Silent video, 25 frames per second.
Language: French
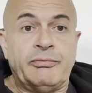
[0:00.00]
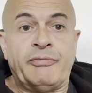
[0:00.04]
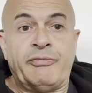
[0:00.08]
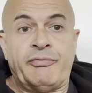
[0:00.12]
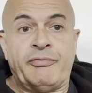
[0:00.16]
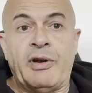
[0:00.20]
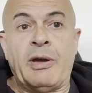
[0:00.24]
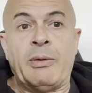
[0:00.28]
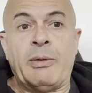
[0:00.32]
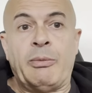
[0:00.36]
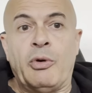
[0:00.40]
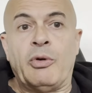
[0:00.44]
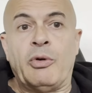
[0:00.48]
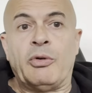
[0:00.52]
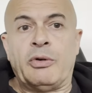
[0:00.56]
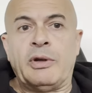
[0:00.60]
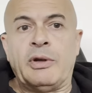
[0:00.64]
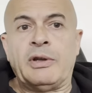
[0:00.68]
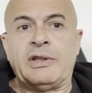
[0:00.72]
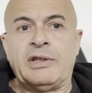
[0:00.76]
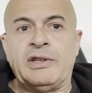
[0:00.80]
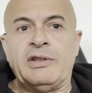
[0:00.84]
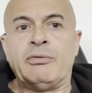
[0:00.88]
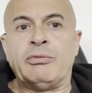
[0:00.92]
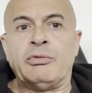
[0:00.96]
vraiment
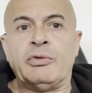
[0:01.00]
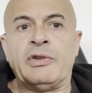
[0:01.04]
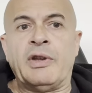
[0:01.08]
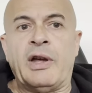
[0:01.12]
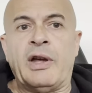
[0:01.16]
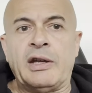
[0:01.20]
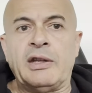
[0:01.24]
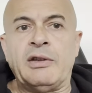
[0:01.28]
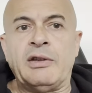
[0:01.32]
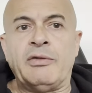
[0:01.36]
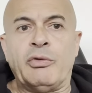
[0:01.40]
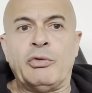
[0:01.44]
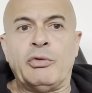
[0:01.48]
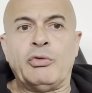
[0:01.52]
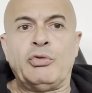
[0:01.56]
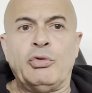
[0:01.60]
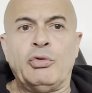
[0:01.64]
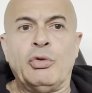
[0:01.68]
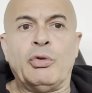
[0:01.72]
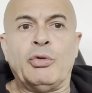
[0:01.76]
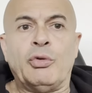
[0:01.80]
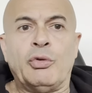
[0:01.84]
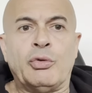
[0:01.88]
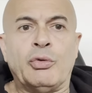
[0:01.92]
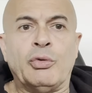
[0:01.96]
qui vous arrive
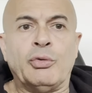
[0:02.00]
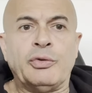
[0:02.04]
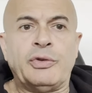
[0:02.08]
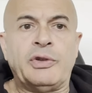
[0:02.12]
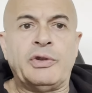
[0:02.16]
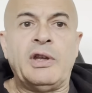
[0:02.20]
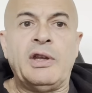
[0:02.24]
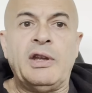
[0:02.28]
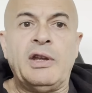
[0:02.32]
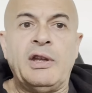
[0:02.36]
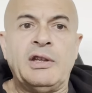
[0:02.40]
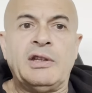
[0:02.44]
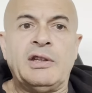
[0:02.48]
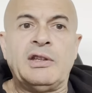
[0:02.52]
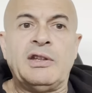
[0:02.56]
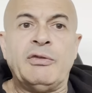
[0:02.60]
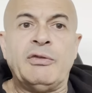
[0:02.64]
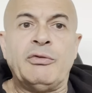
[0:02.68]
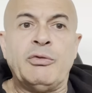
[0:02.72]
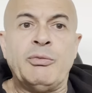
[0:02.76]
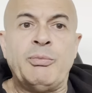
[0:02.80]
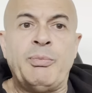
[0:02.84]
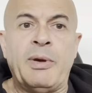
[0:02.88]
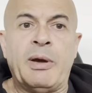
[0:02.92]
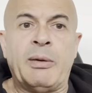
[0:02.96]
sur le compte et qui
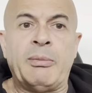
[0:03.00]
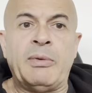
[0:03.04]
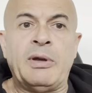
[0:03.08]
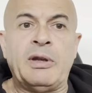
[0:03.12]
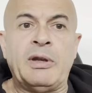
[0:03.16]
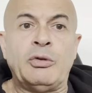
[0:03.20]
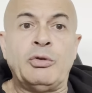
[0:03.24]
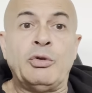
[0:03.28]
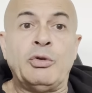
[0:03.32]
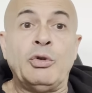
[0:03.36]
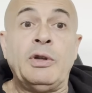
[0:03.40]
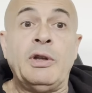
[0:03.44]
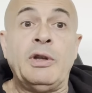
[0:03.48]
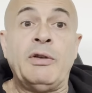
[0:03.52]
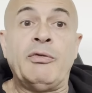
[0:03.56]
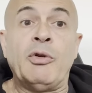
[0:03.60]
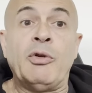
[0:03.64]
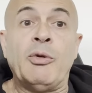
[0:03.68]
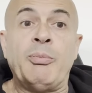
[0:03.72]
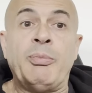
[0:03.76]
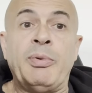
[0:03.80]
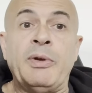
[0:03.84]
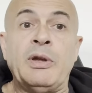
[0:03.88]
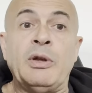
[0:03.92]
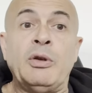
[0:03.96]
vous permet de
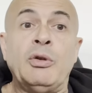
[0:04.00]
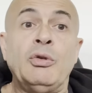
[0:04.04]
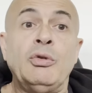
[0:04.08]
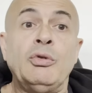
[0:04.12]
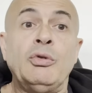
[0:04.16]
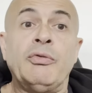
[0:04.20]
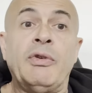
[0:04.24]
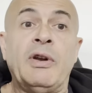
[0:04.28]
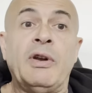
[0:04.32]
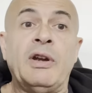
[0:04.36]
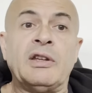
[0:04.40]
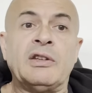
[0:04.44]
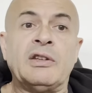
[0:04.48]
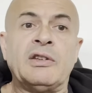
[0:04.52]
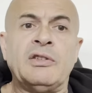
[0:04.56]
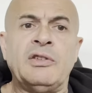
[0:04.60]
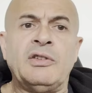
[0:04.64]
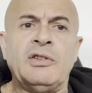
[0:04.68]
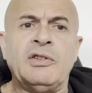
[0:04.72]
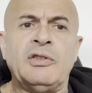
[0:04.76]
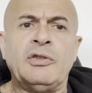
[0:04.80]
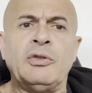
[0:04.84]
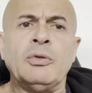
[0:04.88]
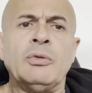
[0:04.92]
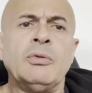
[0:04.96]
développer une nouvelle
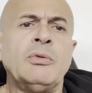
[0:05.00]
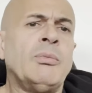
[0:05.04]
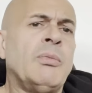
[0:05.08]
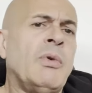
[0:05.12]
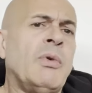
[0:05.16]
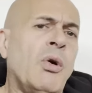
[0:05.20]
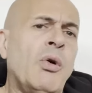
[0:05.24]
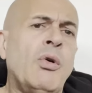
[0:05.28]
acquisition,